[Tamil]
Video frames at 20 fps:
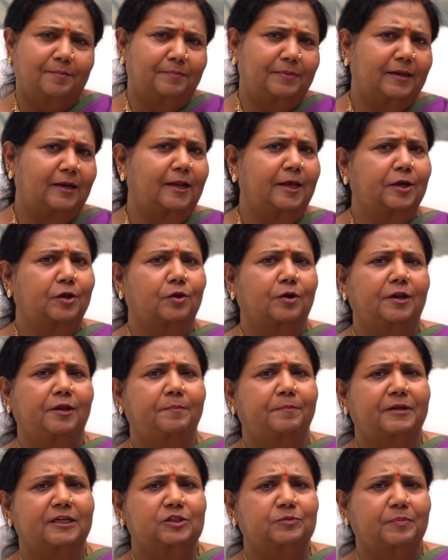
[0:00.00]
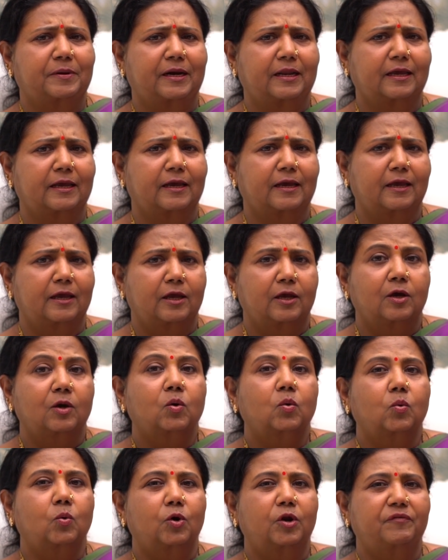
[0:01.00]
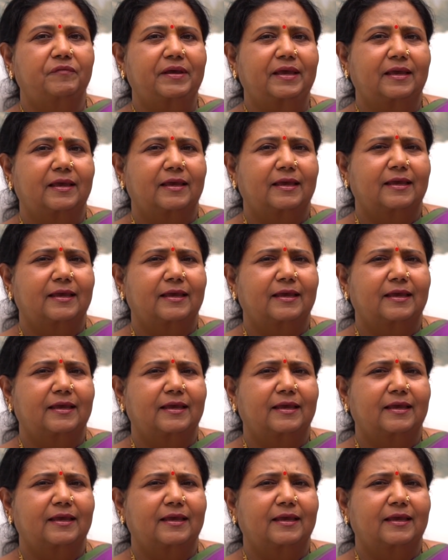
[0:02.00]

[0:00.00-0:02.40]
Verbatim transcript: பெல் ஐக்கானையும் ப்ரெஸ் பண்ணுங்கள் கூடவே